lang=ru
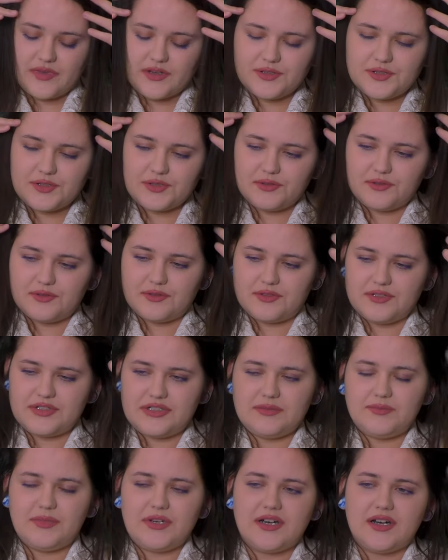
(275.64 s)
что
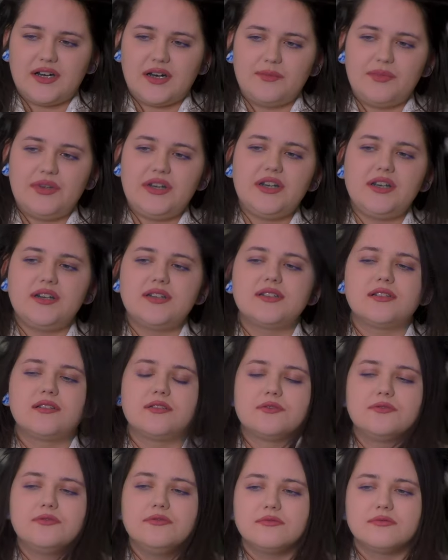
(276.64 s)
тебя обидел.
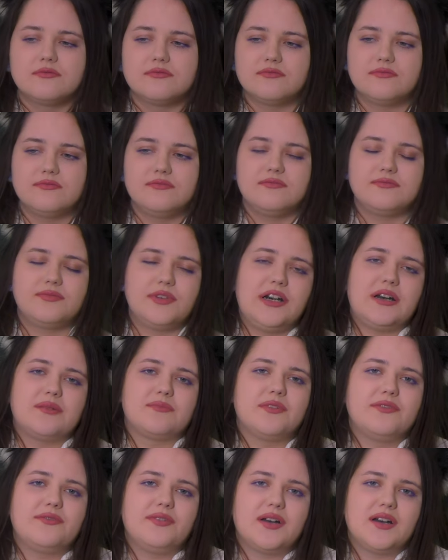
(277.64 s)
Ну, бля,
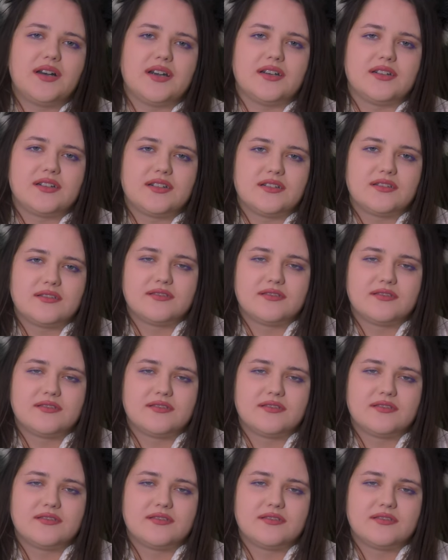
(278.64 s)
бывает.